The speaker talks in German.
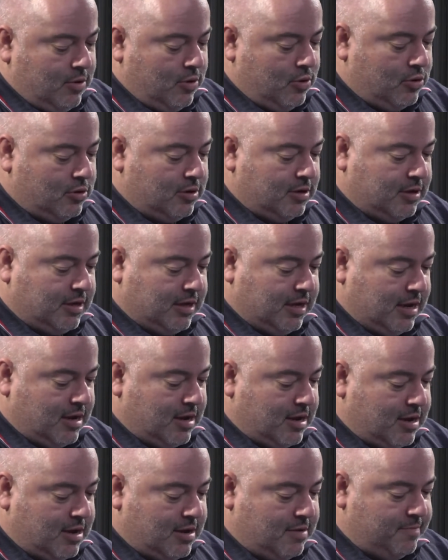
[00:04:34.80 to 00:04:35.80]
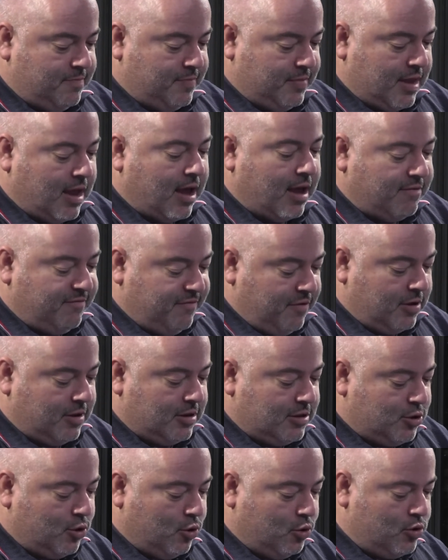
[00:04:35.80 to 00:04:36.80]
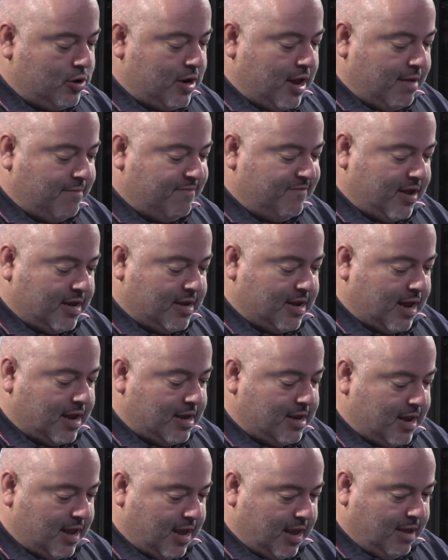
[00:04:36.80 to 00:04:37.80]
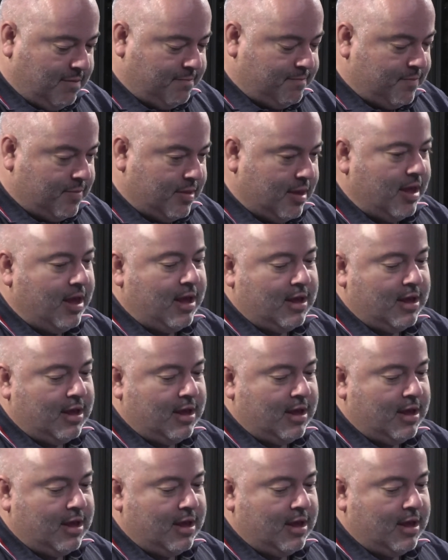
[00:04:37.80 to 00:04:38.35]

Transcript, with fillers: Und ähm, ja, für den Ton haben wir dann eben